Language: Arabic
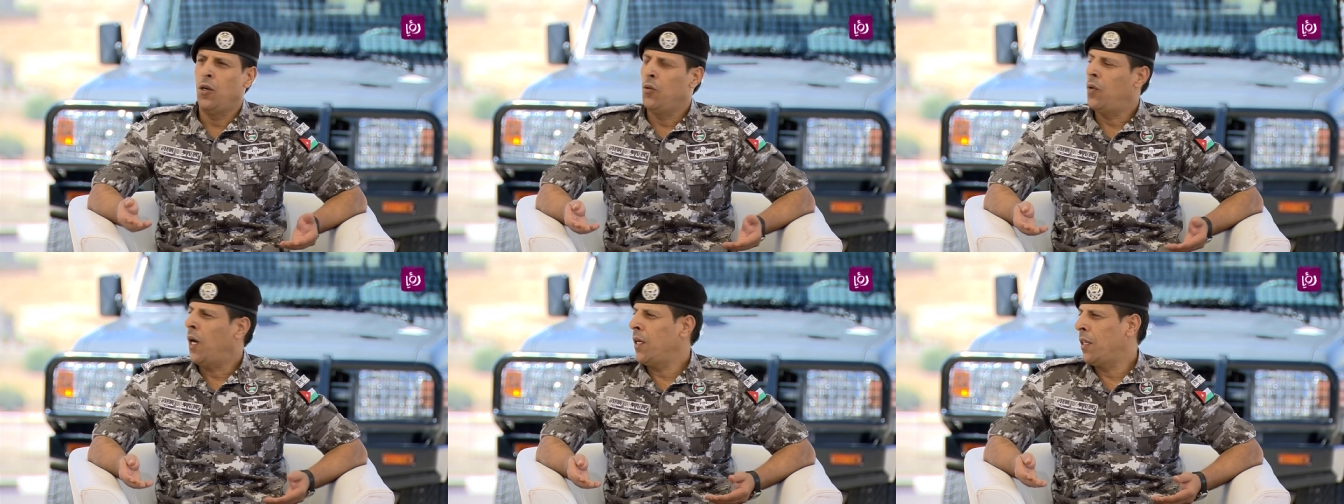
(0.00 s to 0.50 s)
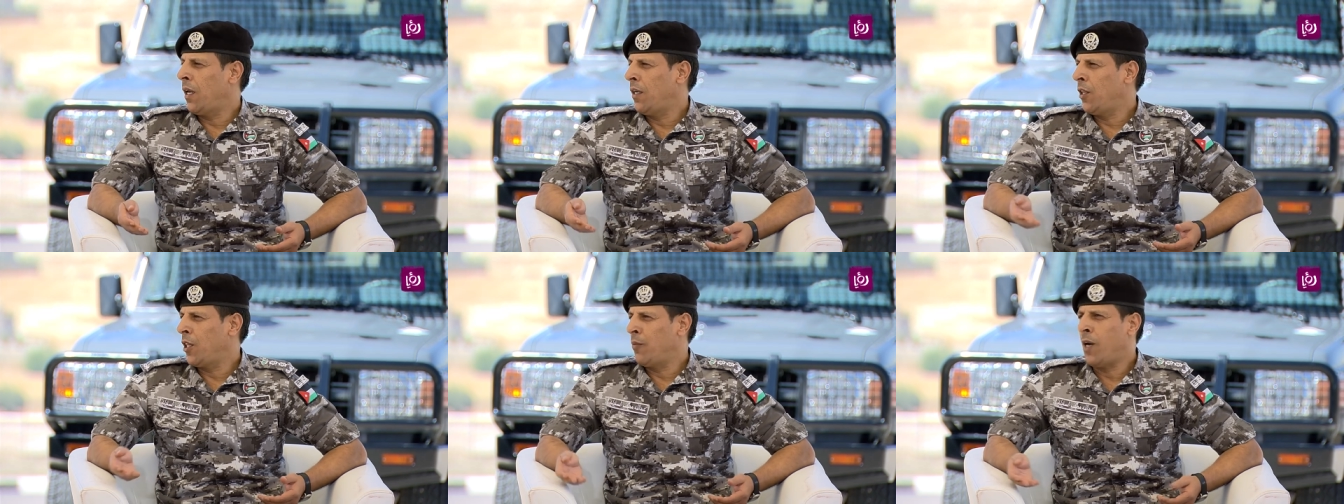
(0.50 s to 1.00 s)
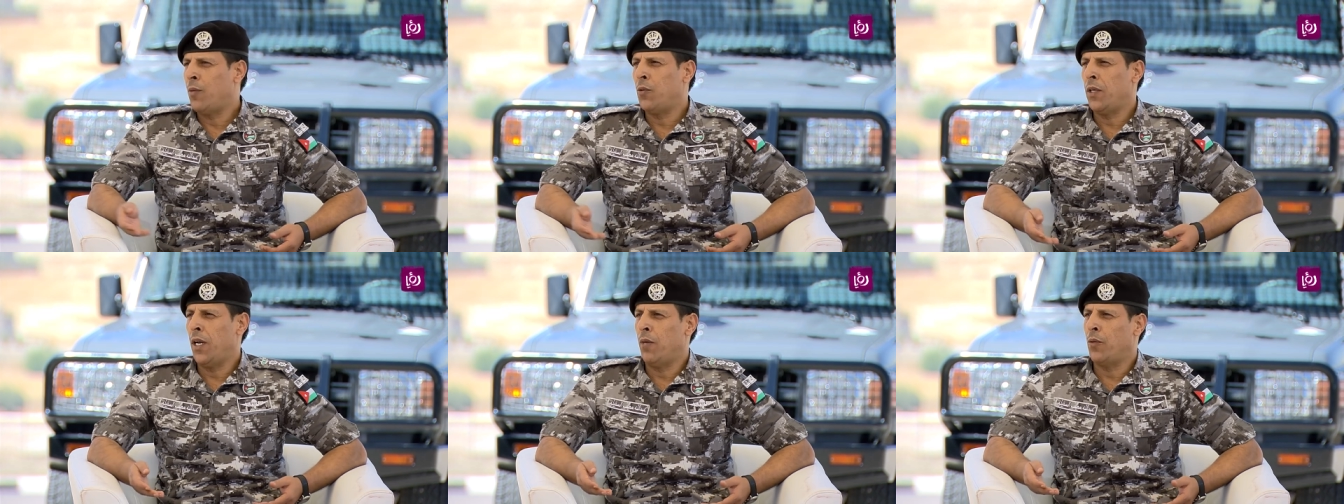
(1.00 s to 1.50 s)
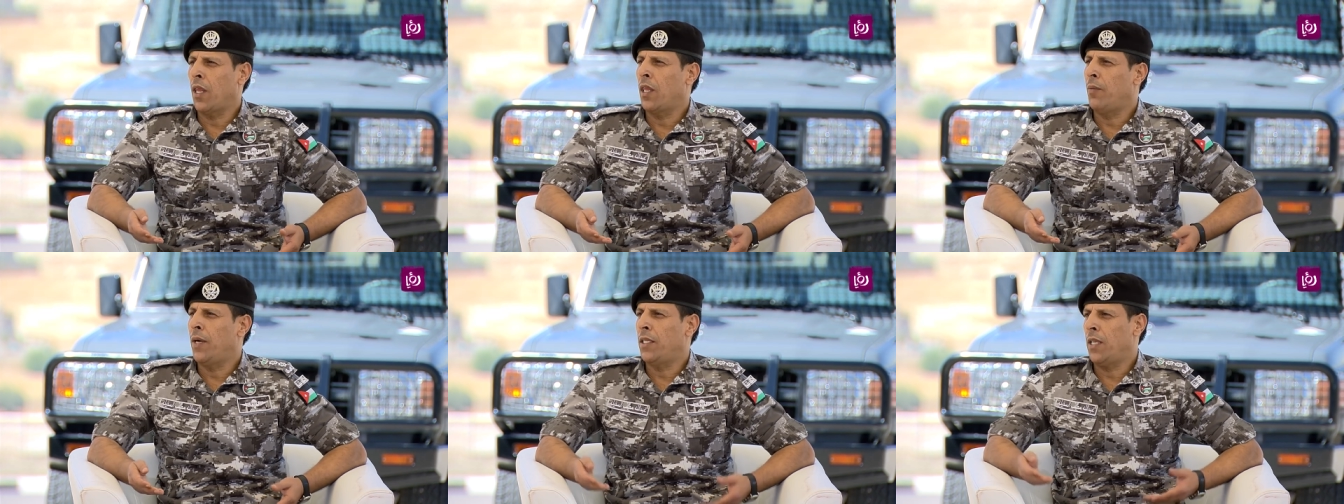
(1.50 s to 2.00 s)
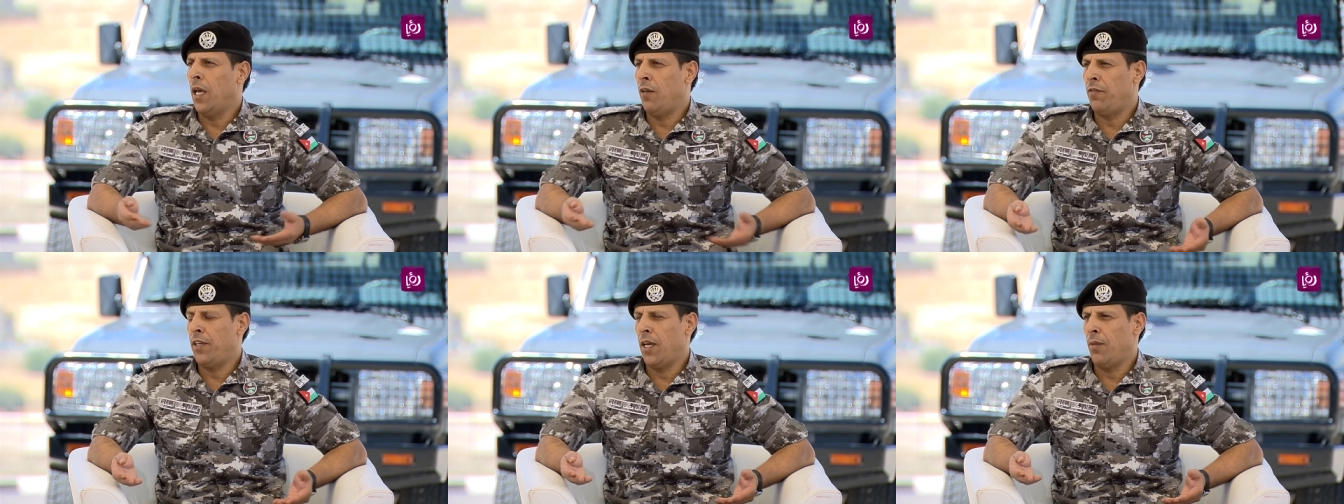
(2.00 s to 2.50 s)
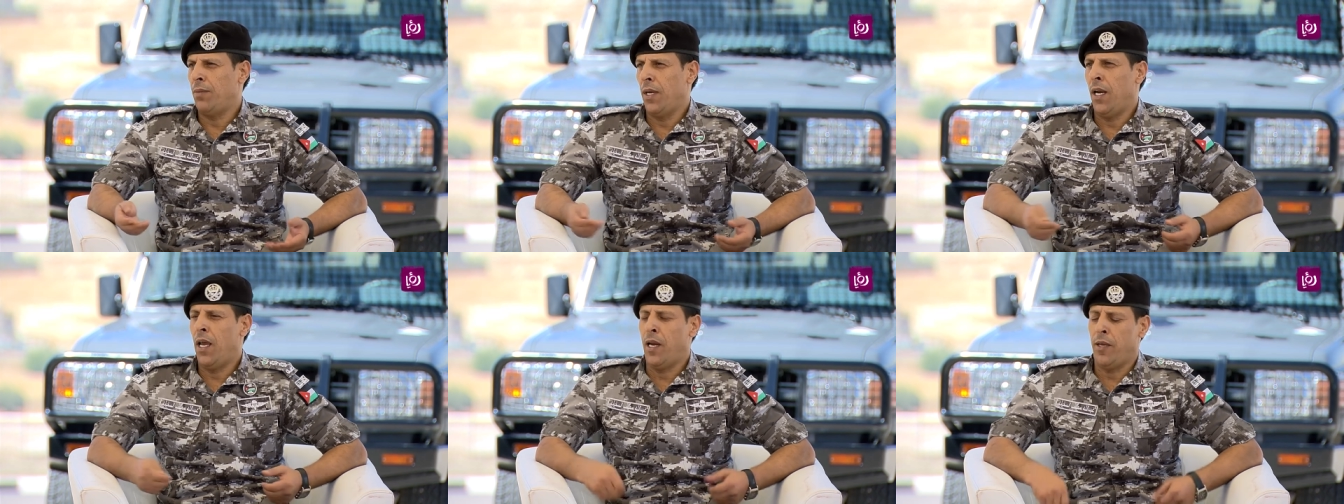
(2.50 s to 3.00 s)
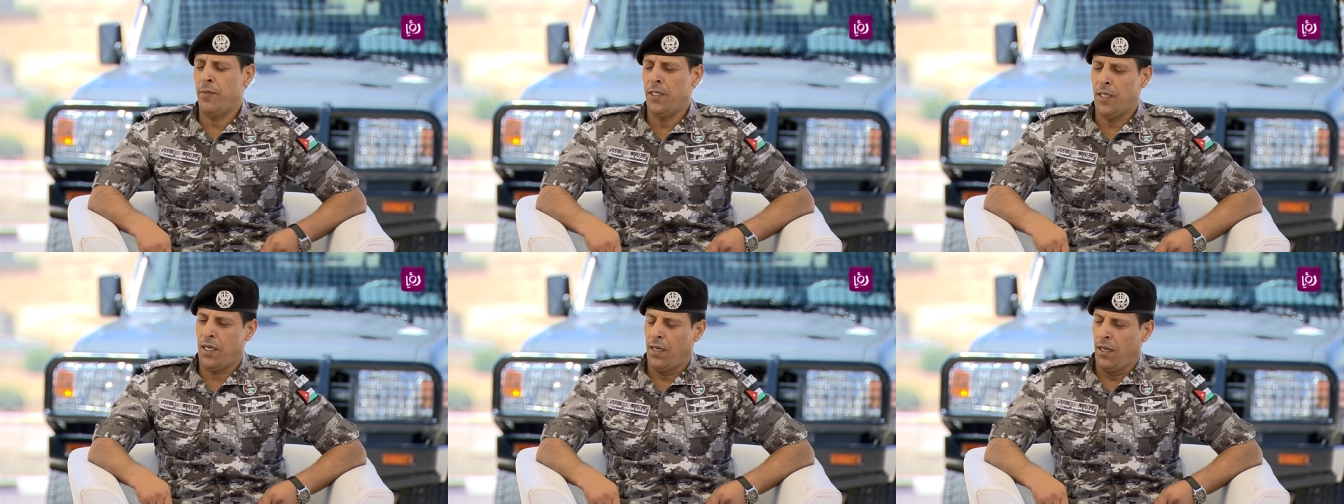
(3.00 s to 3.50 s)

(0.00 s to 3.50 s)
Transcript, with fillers: وايضا انضمامه الى منظمات الفياب العالميه.